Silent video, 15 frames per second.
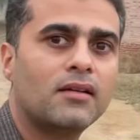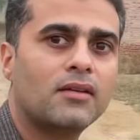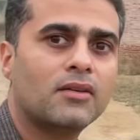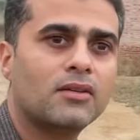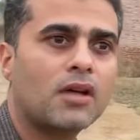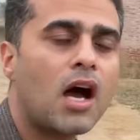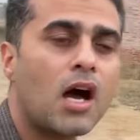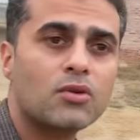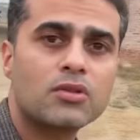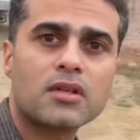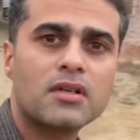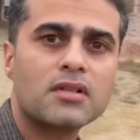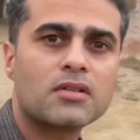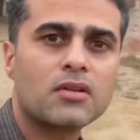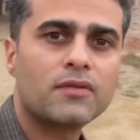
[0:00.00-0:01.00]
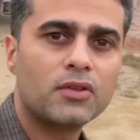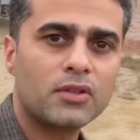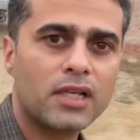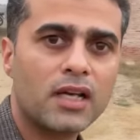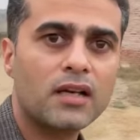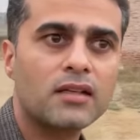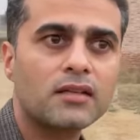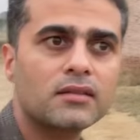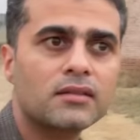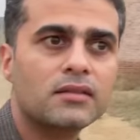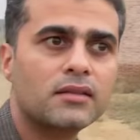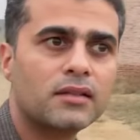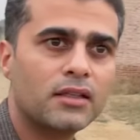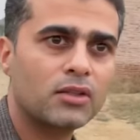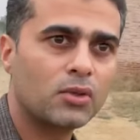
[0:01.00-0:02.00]
ऑन द आउटस्कर्ट्स ऑफ लुधियाना
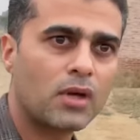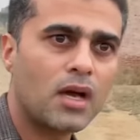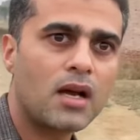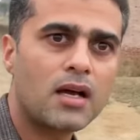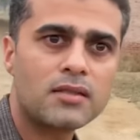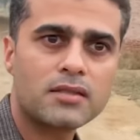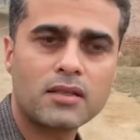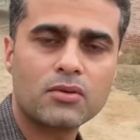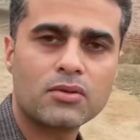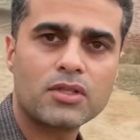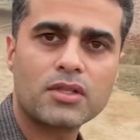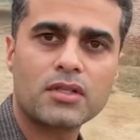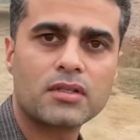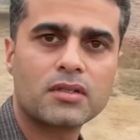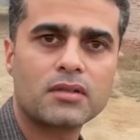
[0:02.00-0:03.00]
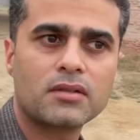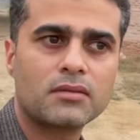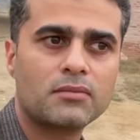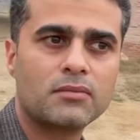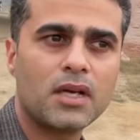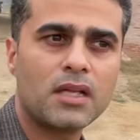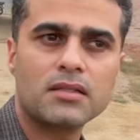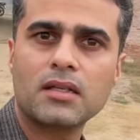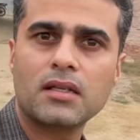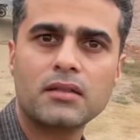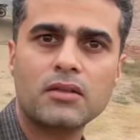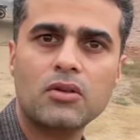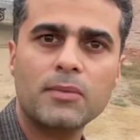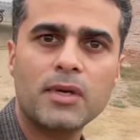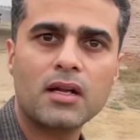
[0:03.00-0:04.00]
ये दोराहा से कुछ पाँच सात
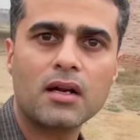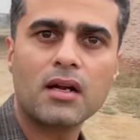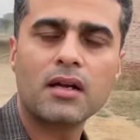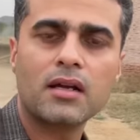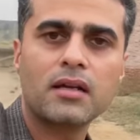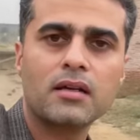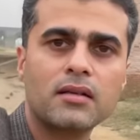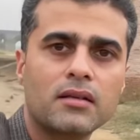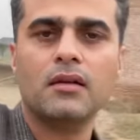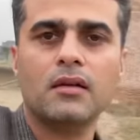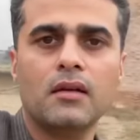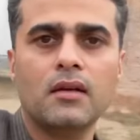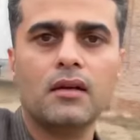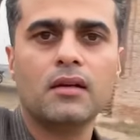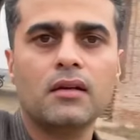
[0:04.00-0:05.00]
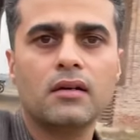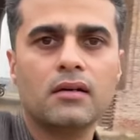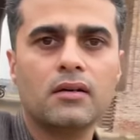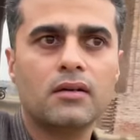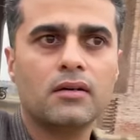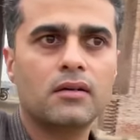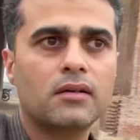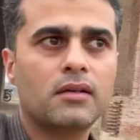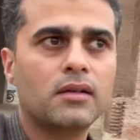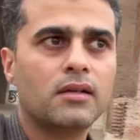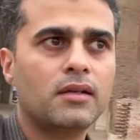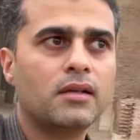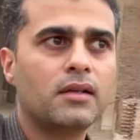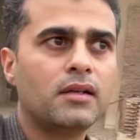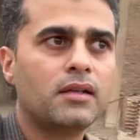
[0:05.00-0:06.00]
किलोमीटर आगे और
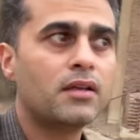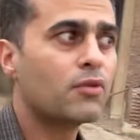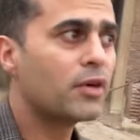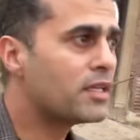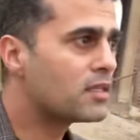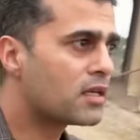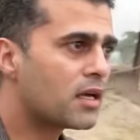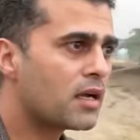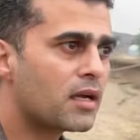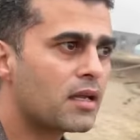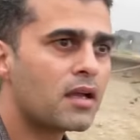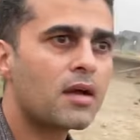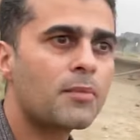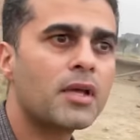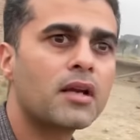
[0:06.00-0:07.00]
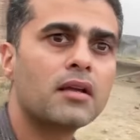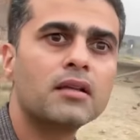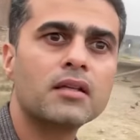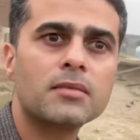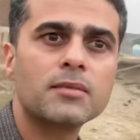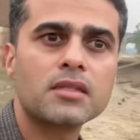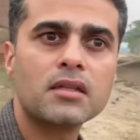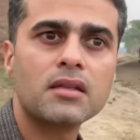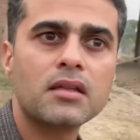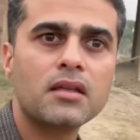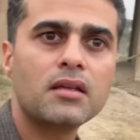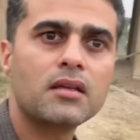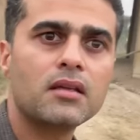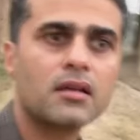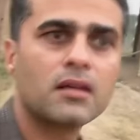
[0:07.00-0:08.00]
ये वही जगह है यहाँ पे रंगते बसंती
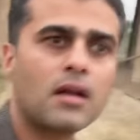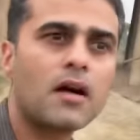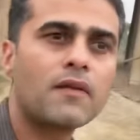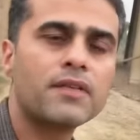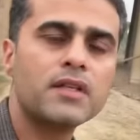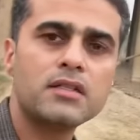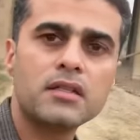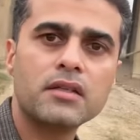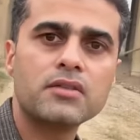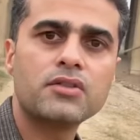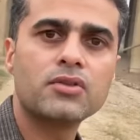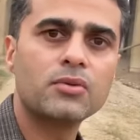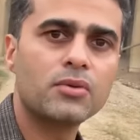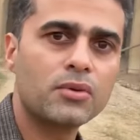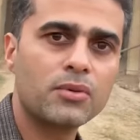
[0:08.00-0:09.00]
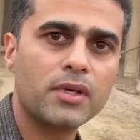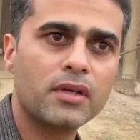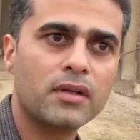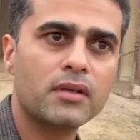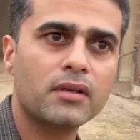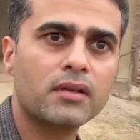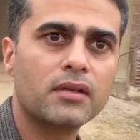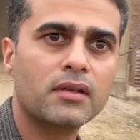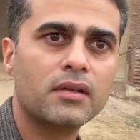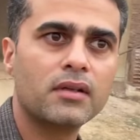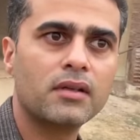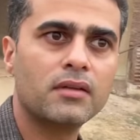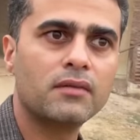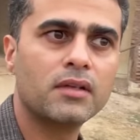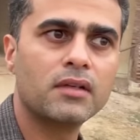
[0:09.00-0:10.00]
की काफ़ी सीन शूट हुए हैं
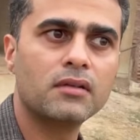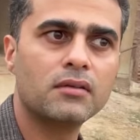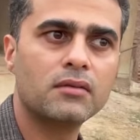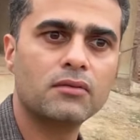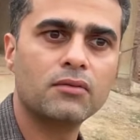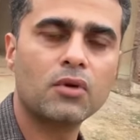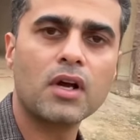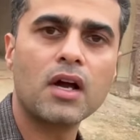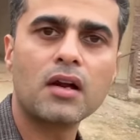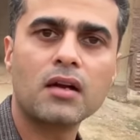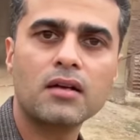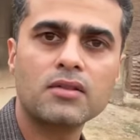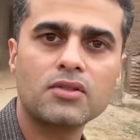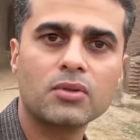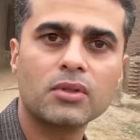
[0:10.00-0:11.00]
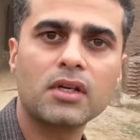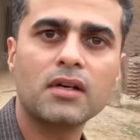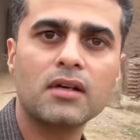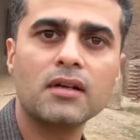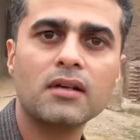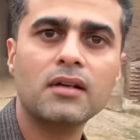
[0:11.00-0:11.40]
इवन वो गाना जो था